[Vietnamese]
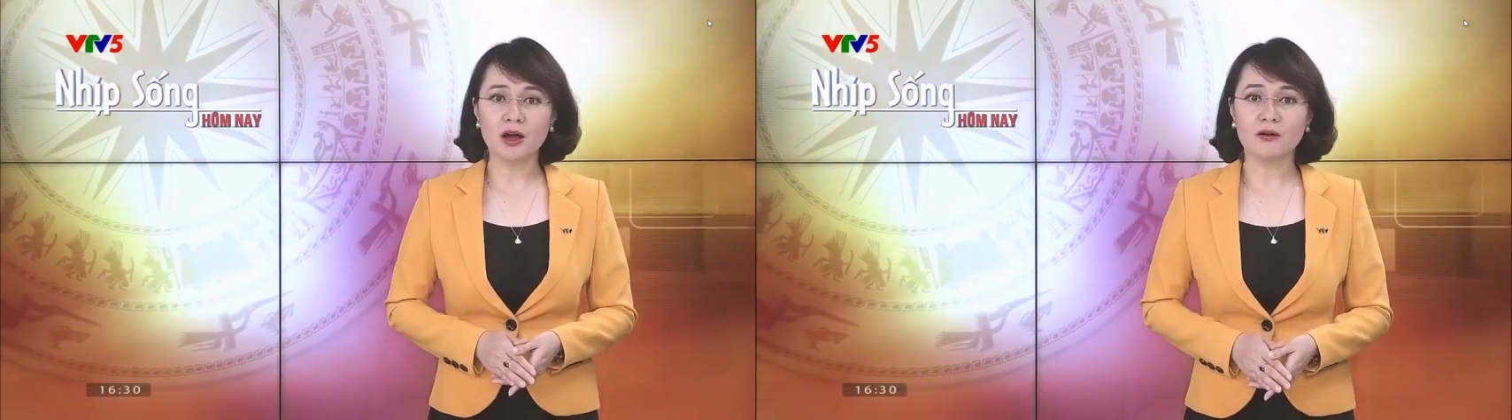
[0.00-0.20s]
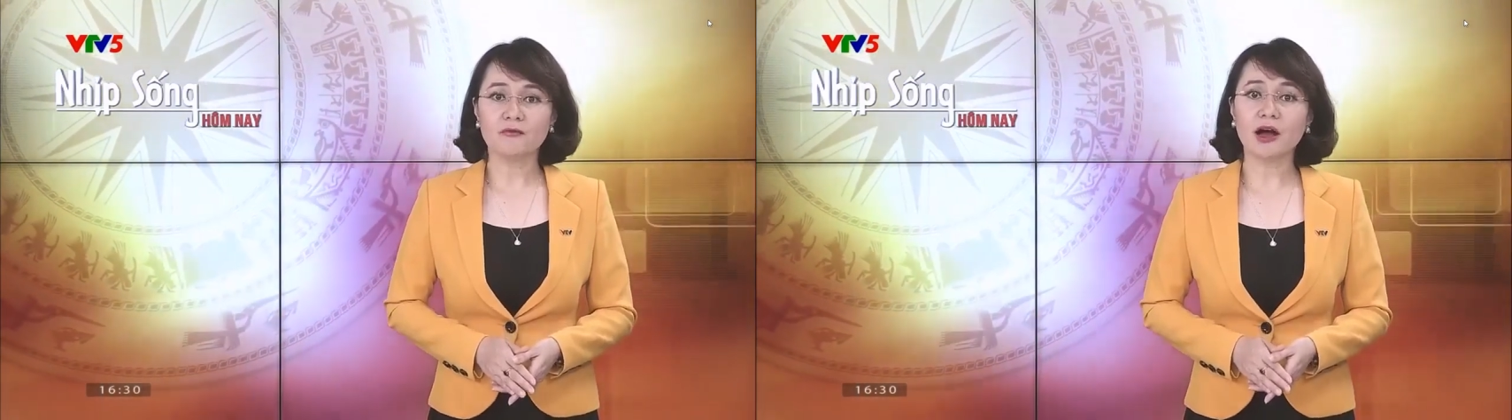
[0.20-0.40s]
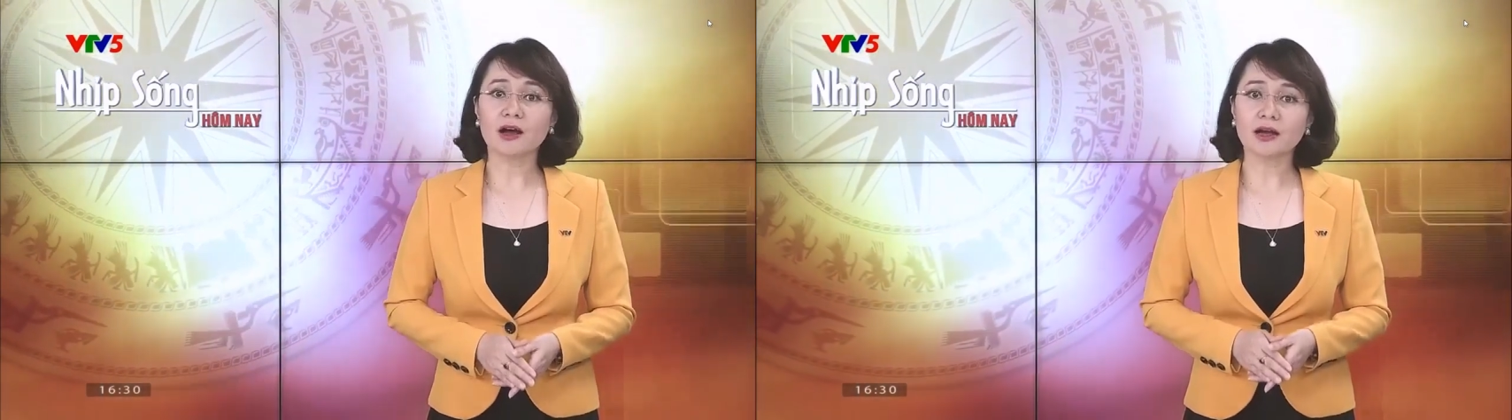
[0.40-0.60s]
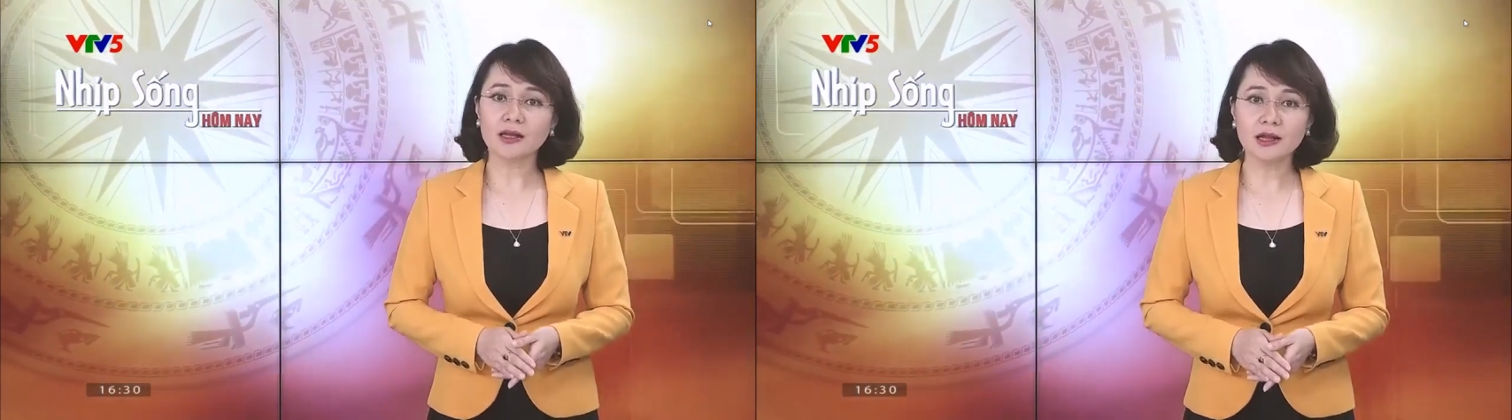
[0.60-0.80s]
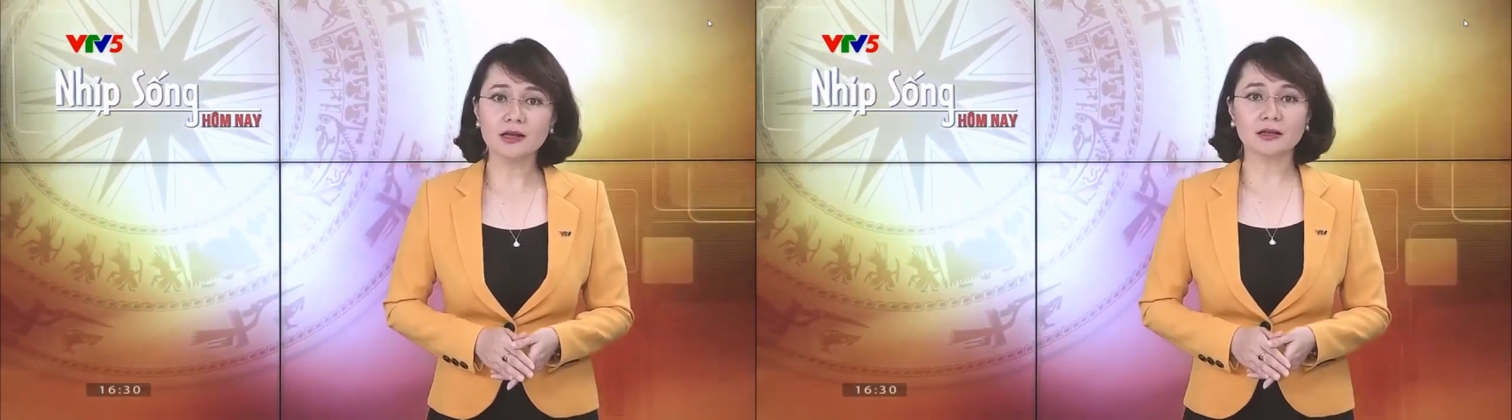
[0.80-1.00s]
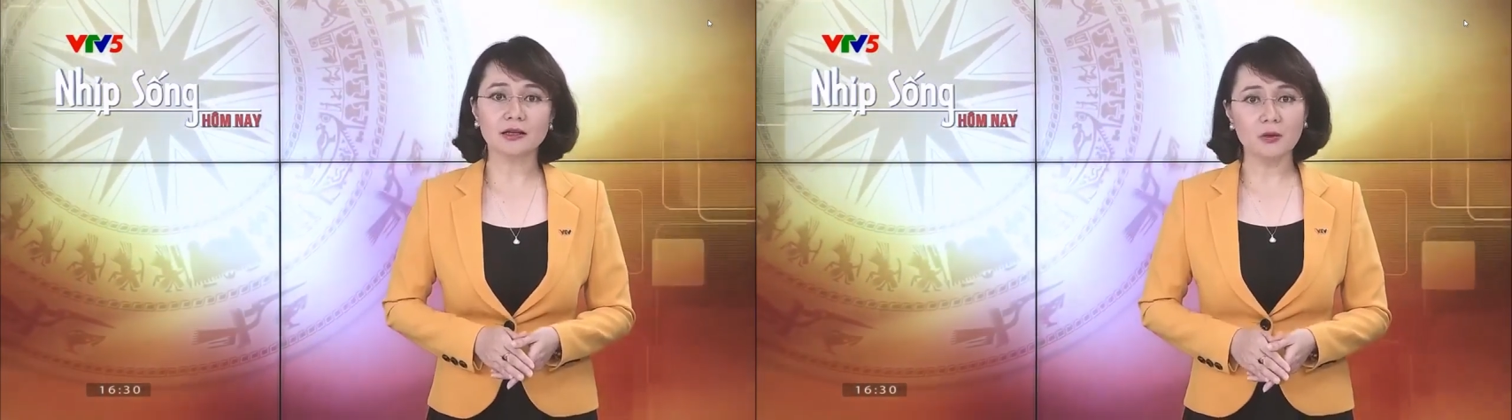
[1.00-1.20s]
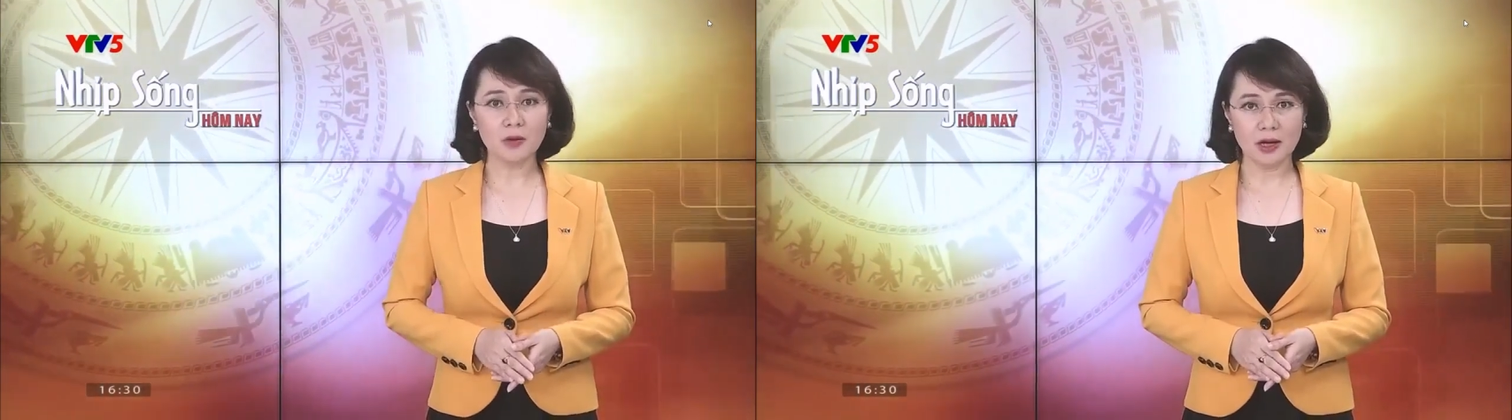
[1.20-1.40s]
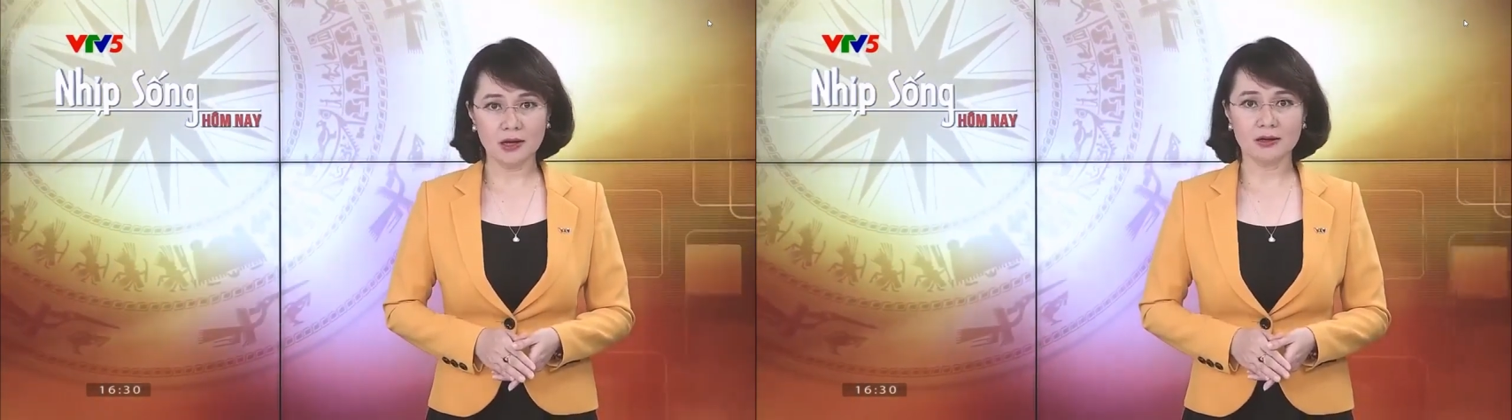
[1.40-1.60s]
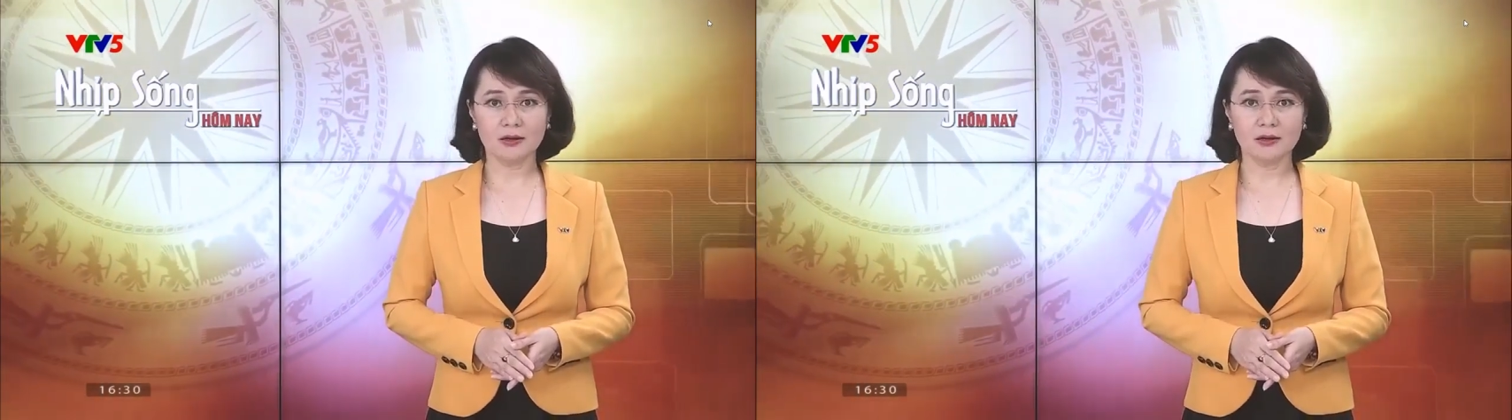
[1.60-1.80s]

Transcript: và khích lệ tình yêu nghề.